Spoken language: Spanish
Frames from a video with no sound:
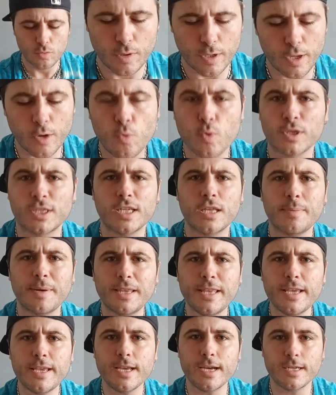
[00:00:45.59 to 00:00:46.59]
Y encuentras
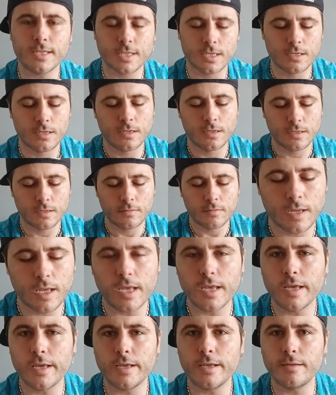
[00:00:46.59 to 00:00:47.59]
zapatillas.
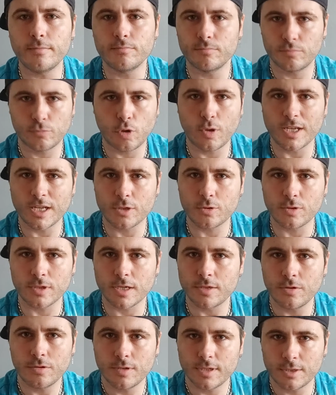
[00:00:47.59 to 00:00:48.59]
Y todas esas
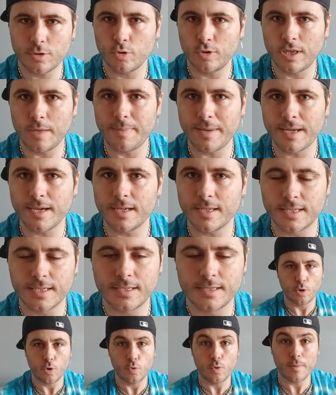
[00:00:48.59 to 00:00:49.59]
cosas, ¿no? Que son típicas.
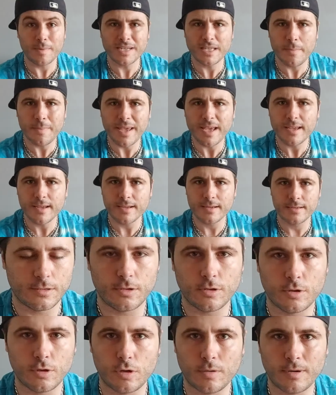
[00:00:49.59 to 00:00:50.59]
O duermes de pie,
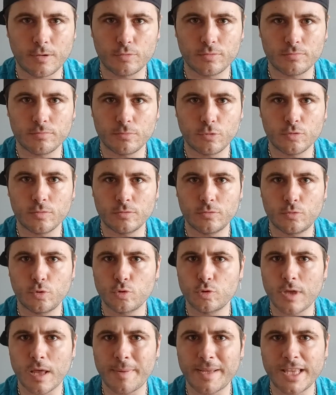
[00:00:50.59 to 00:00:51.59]
o,
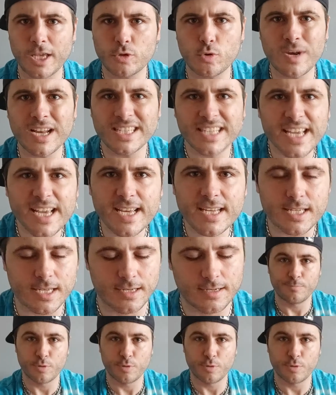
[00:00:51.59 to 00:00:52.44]
tus zapatillas son esquís.